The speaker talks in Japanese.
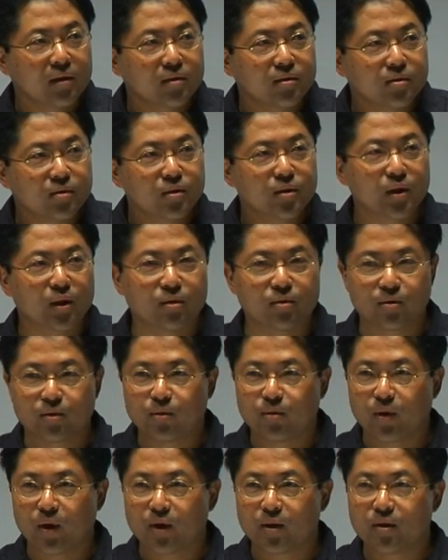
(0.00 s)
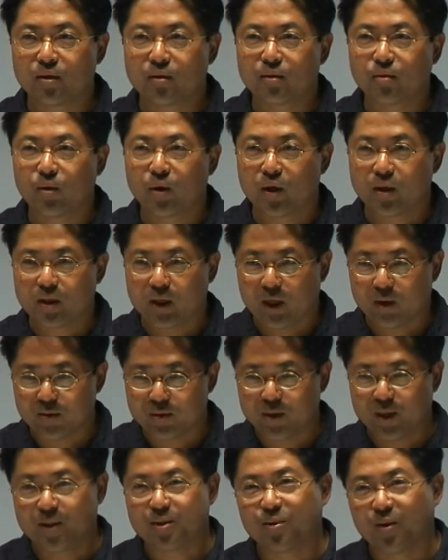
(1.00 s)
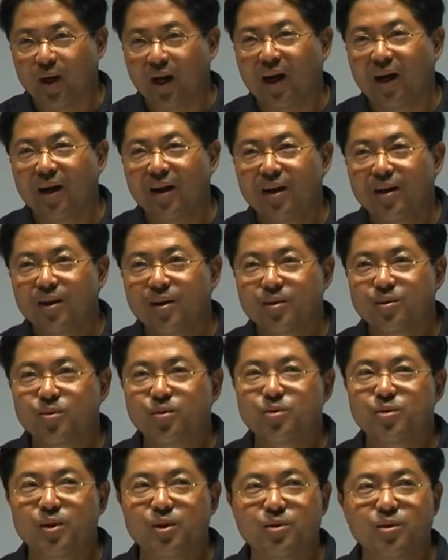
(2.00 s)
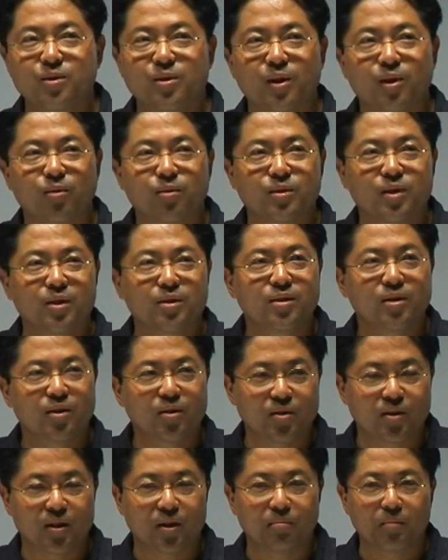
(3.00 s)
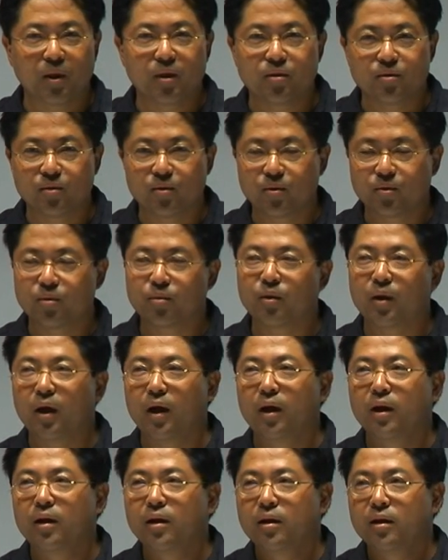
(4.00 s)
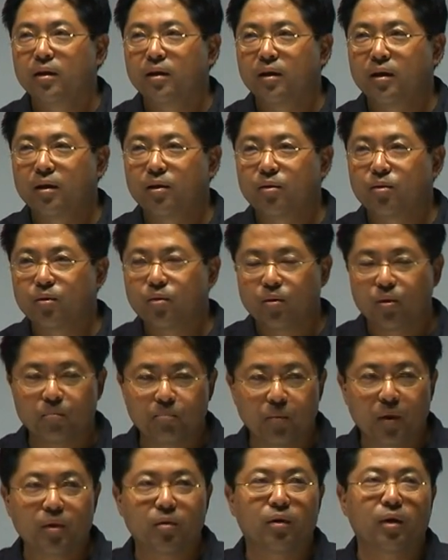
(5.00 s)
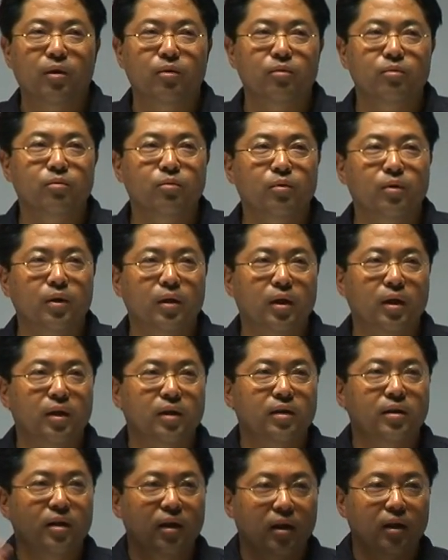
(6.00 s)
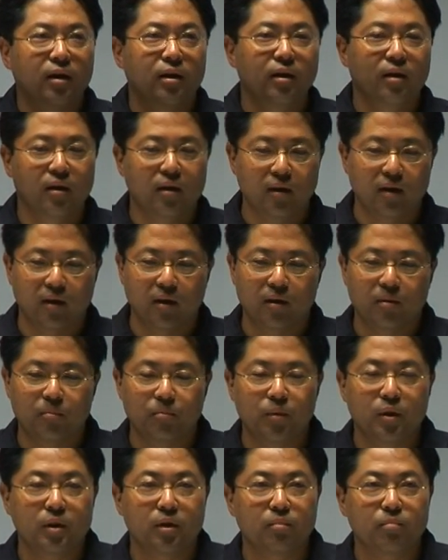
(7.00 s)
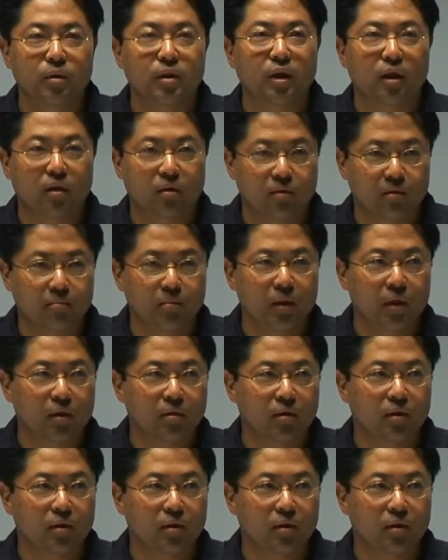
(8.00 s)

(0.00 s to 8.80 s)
ついてくるコレクコレクターの人たちとかそういった人たちがロサンゼルスに、まあ、ニューヨークとか、えー、ヨーロッパとかいろんなところから来て、えー、見た見て